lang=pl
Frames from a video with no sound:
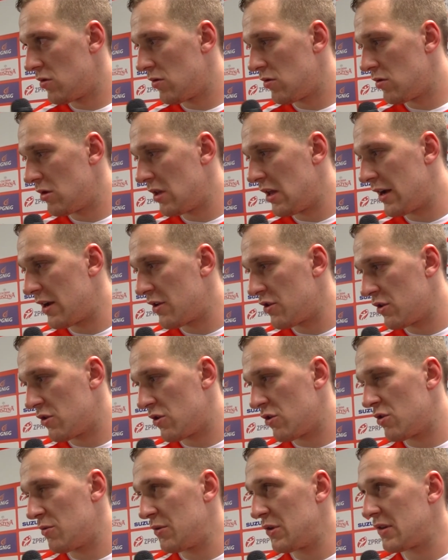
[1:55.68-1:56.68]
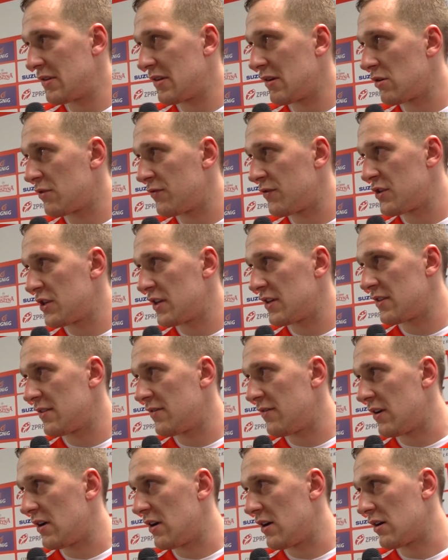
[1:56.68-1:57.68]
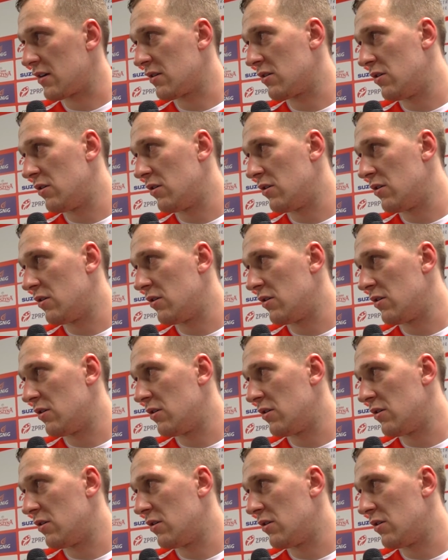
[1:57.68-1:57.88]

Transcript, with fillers: Na razie cieszymy się z tego zwycięstwa.